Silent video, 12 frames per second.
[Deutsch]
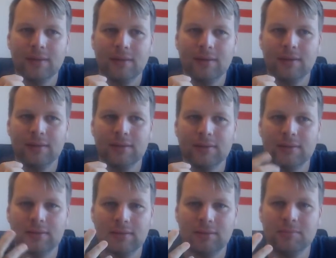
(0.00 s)
äh,
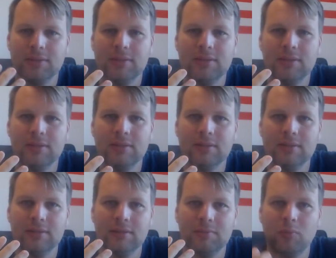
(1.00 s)
damit die
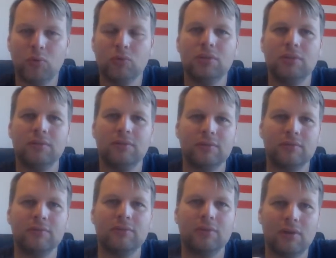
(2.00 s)
sich positiv aus
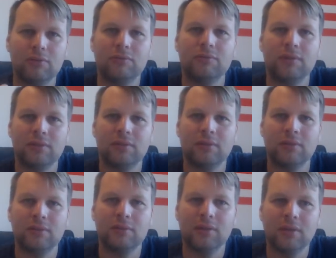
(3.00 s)
uns auswirken
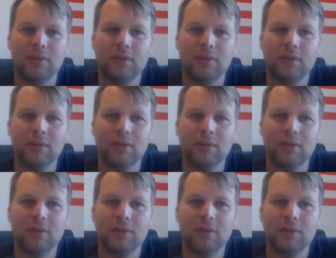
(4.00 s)
können.